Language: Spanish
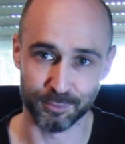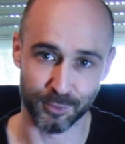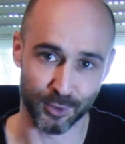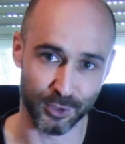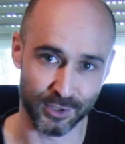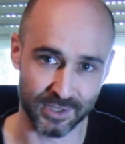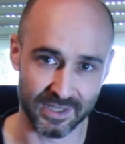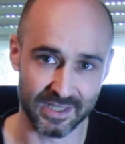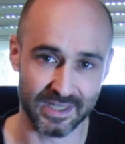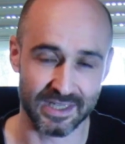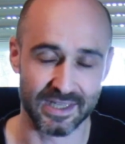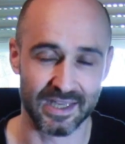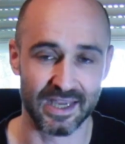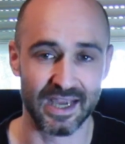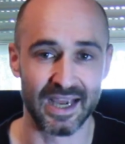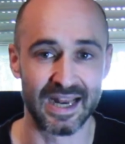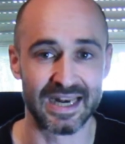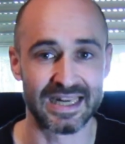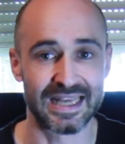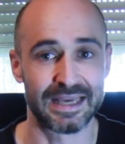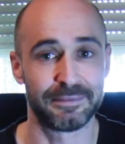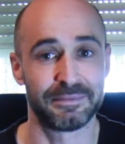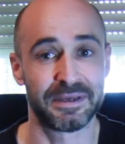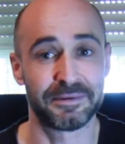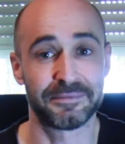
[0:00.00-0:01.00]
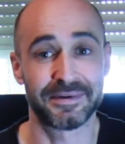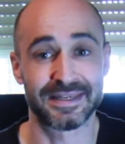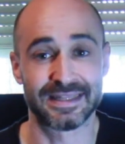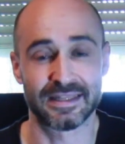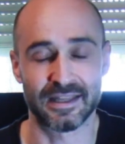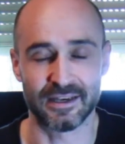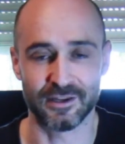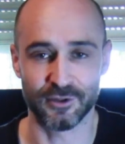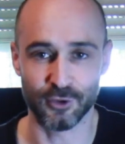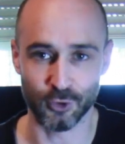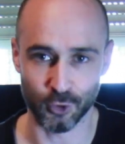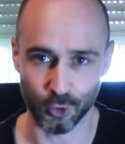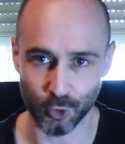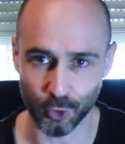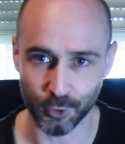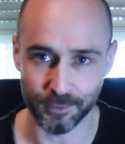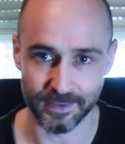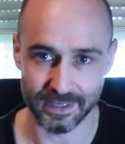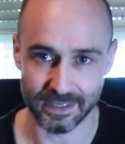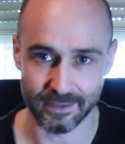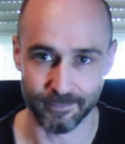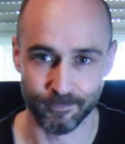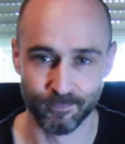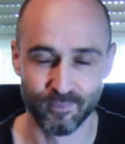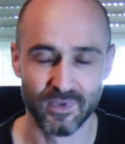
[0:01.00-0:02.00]
por ti el que me ha mantenido
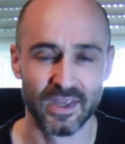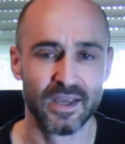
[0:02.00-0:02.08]
joven,